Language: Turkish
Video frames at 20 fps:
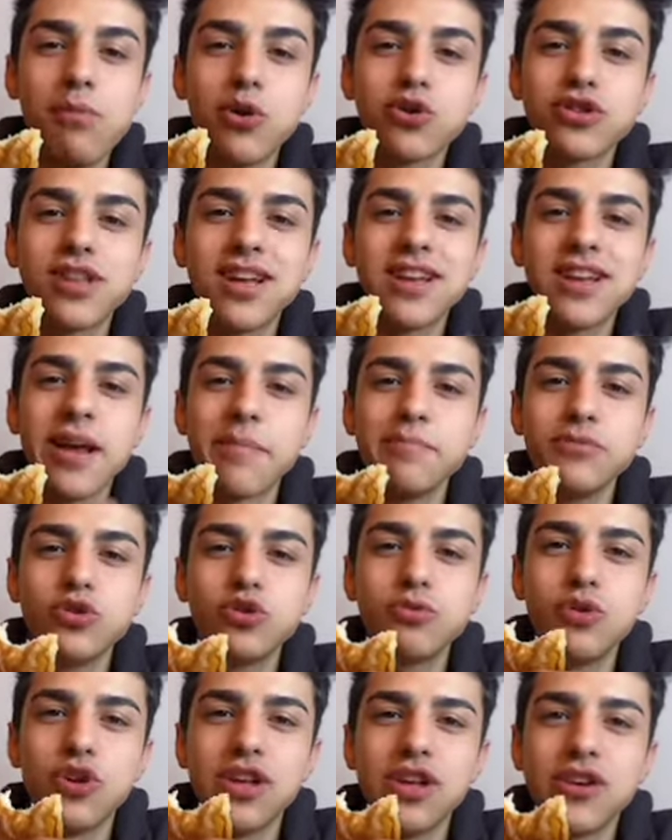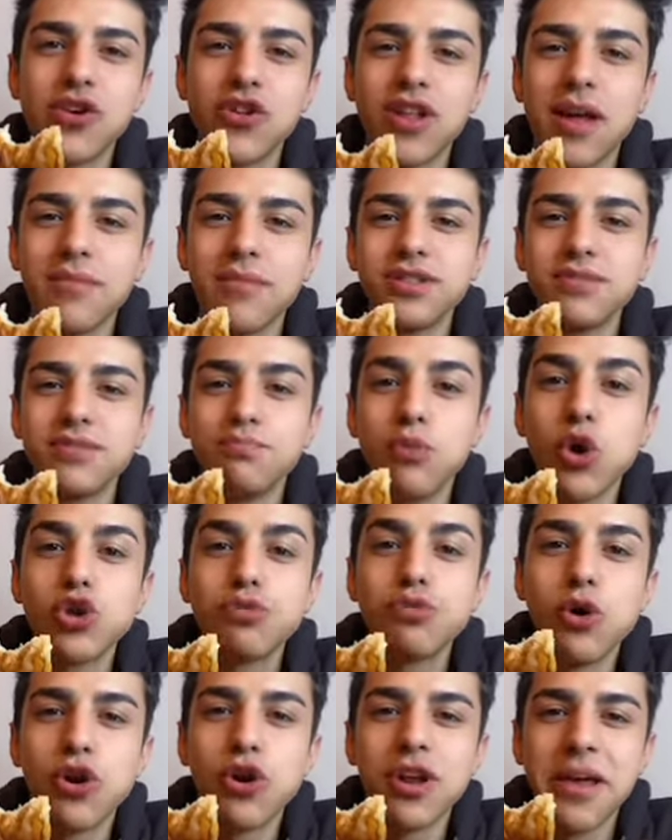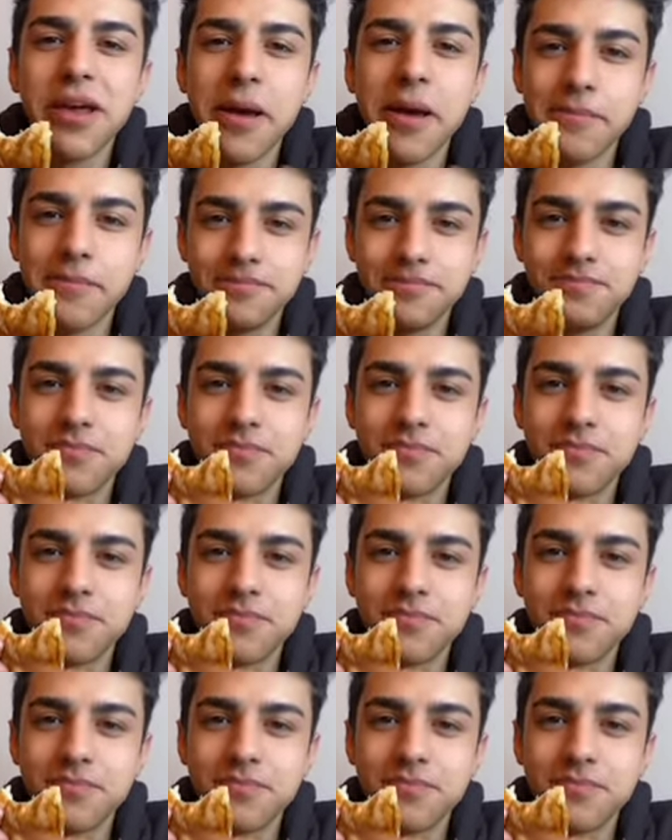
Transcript: Botlar yapmış böreği göndermiş. Bot böreği.